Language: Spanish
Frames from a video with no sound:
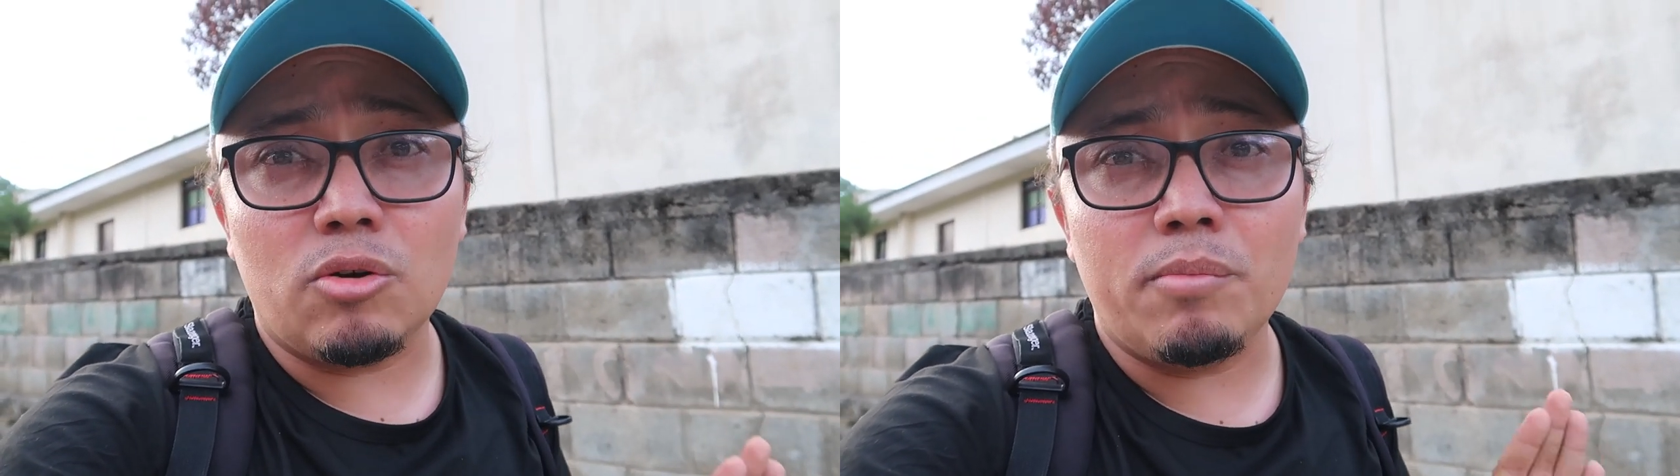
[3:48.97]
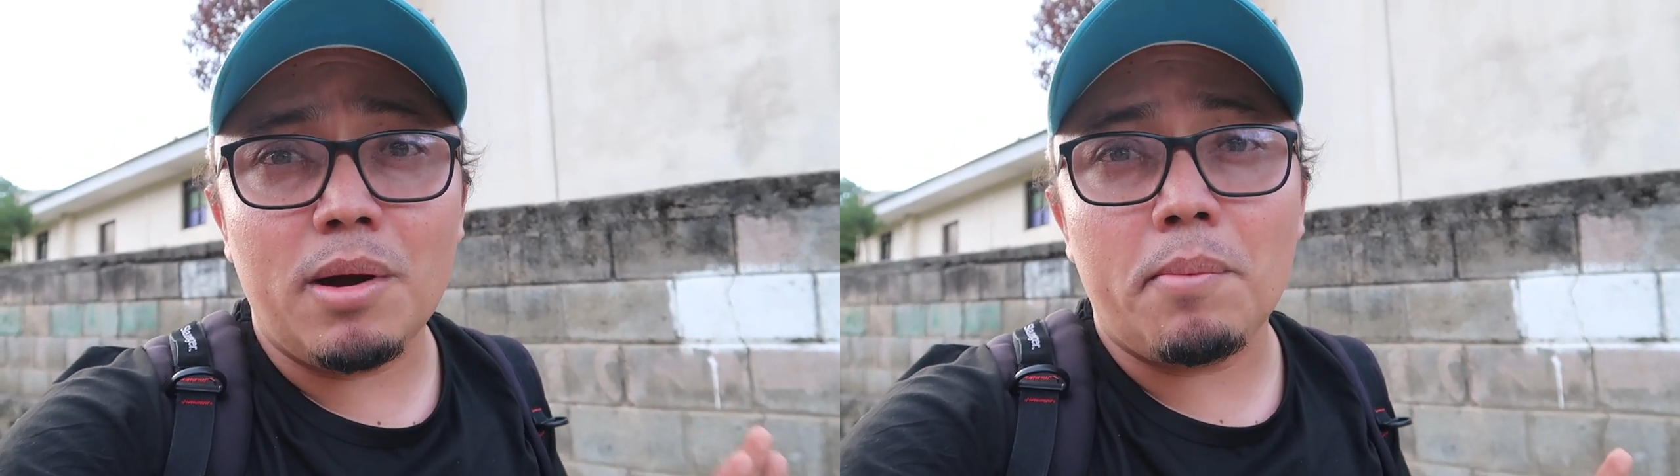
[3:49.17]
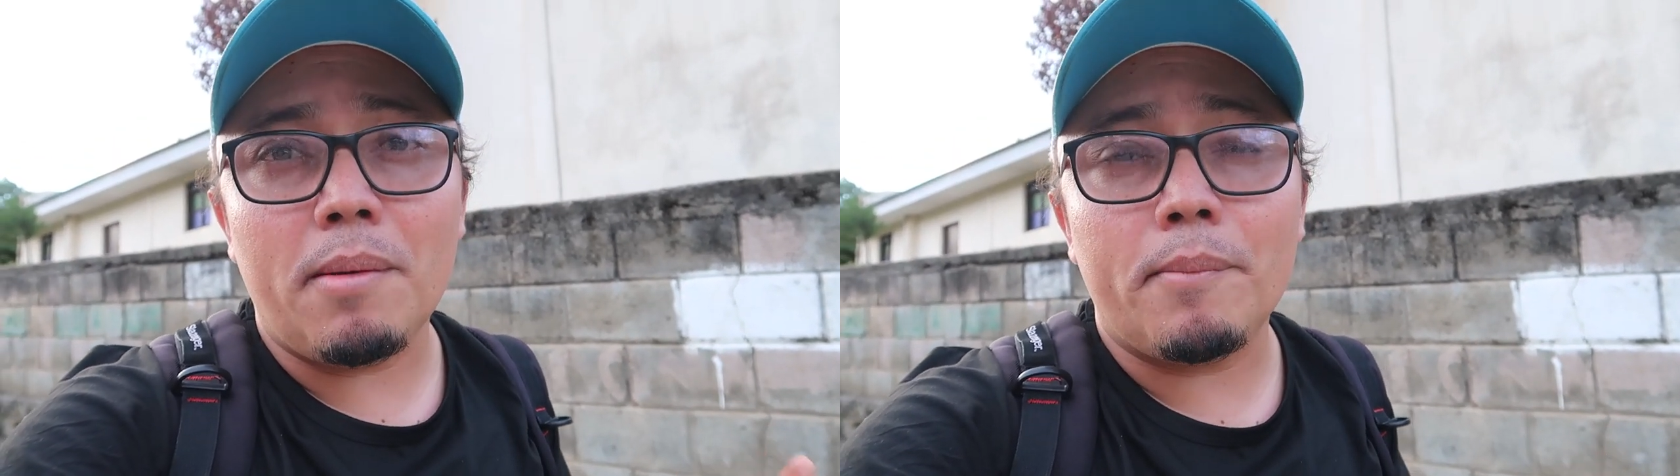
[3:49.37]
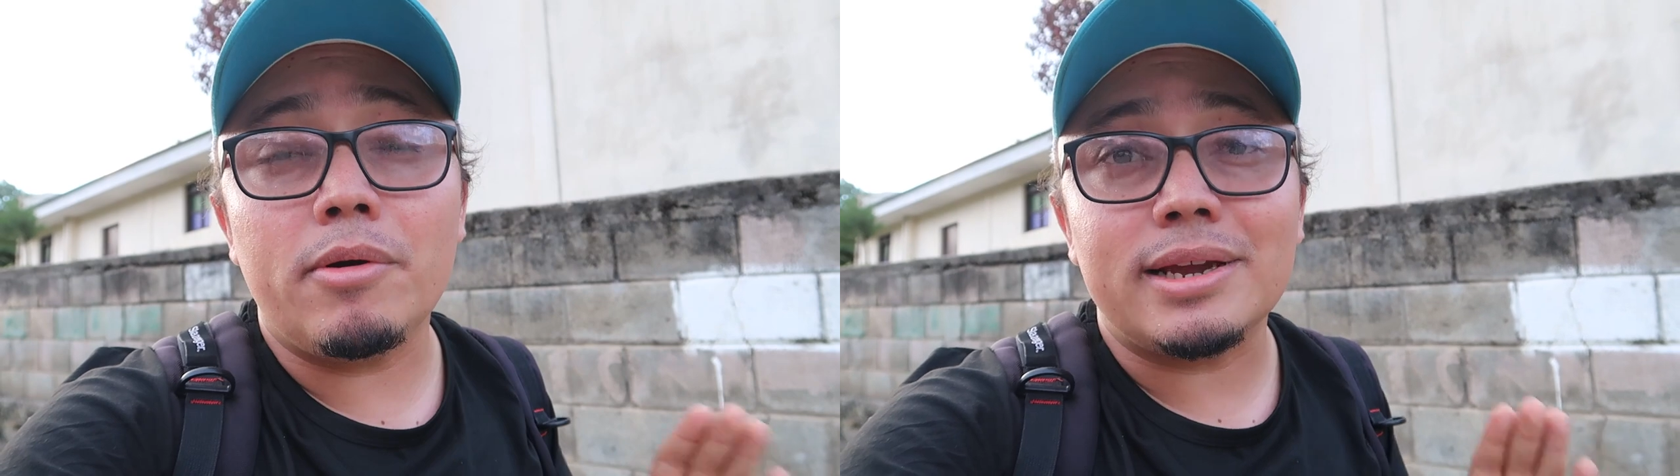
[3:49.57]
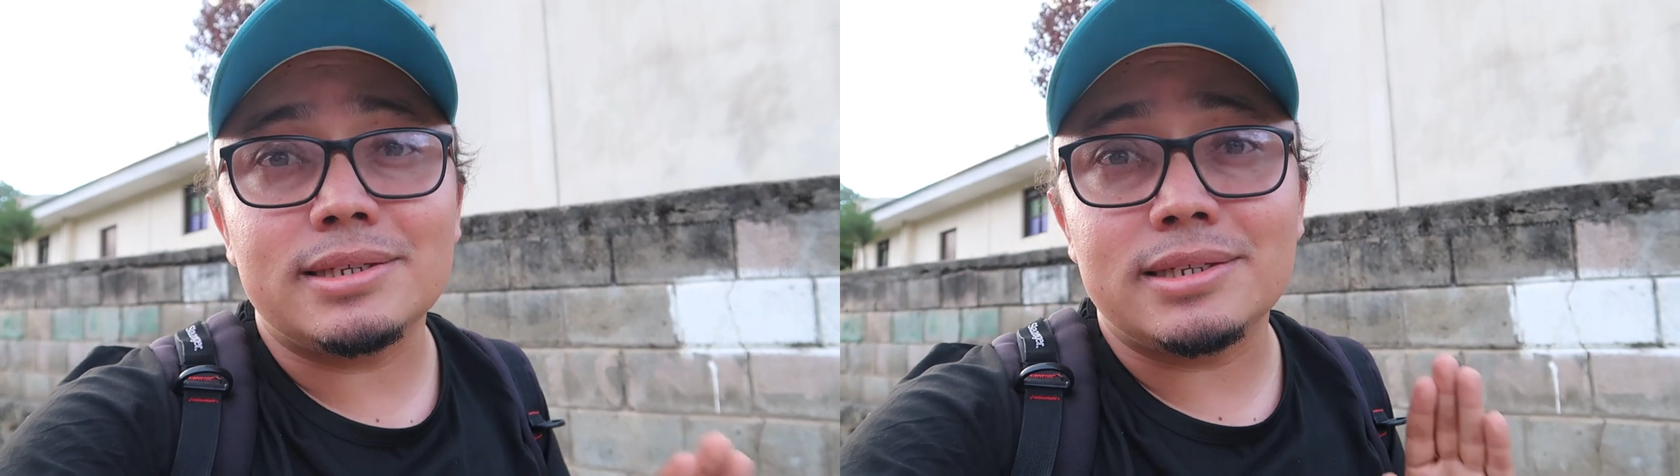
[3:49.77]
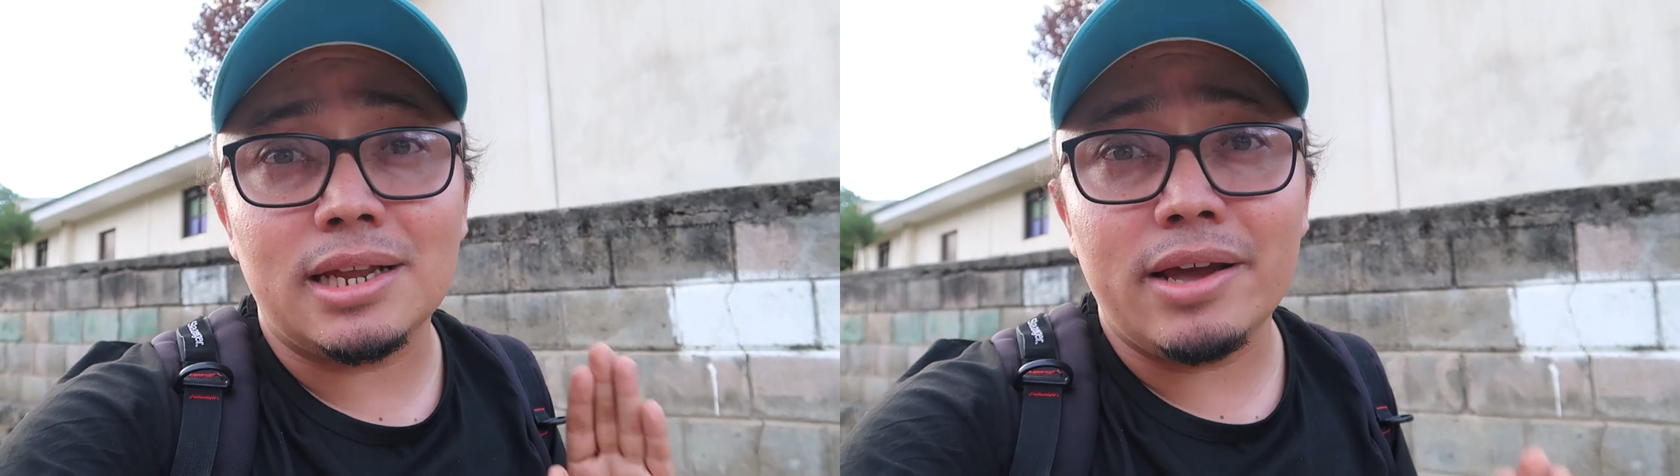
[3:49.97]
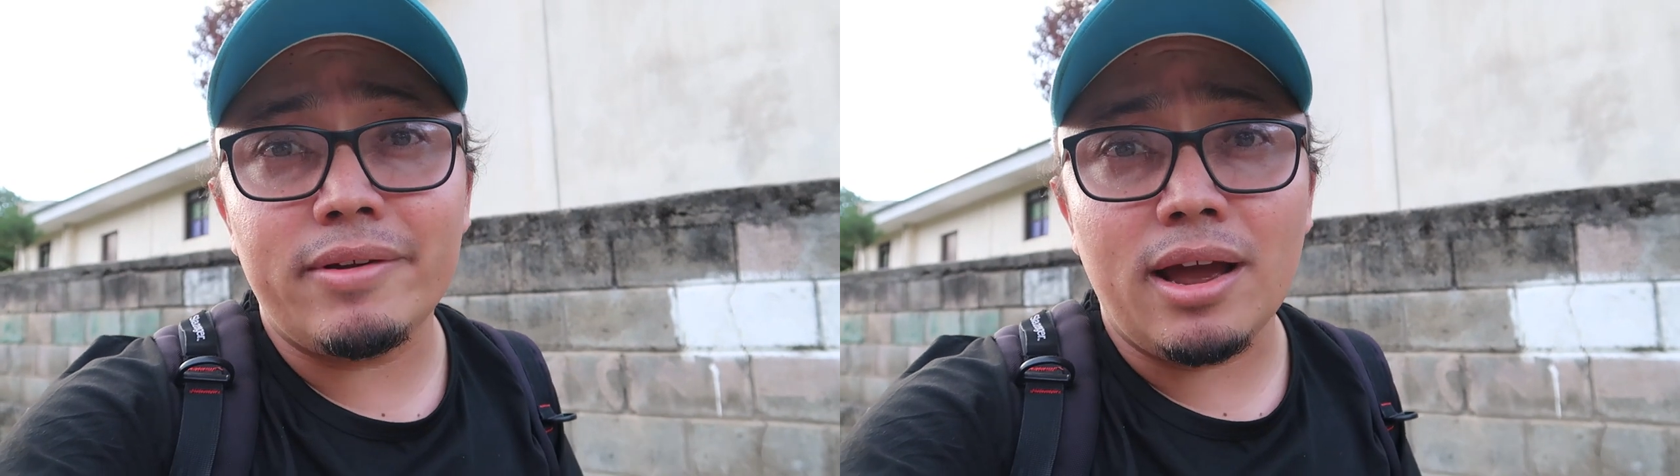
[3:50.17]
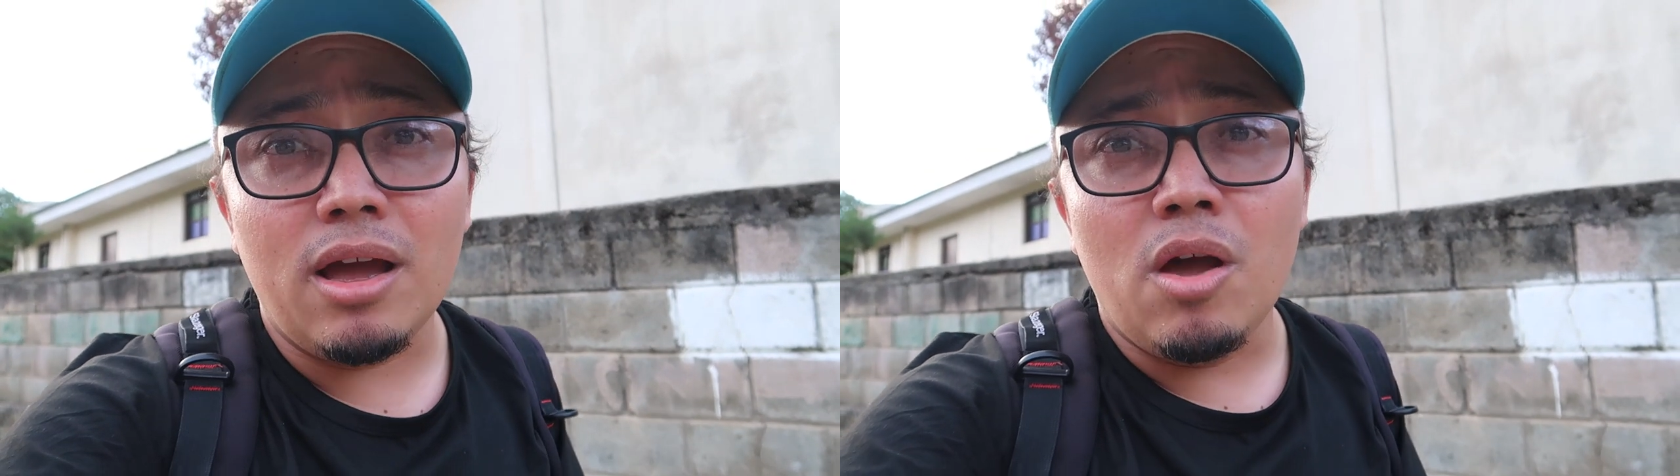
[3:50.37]
Cusmapa porque se
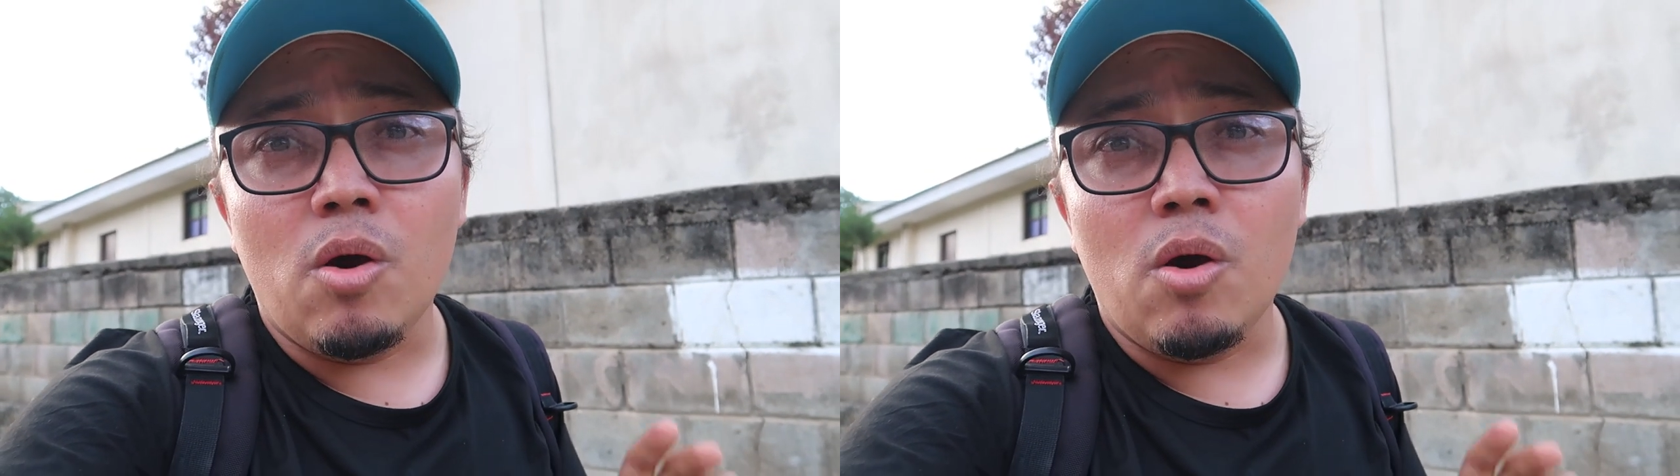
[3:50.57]
celebra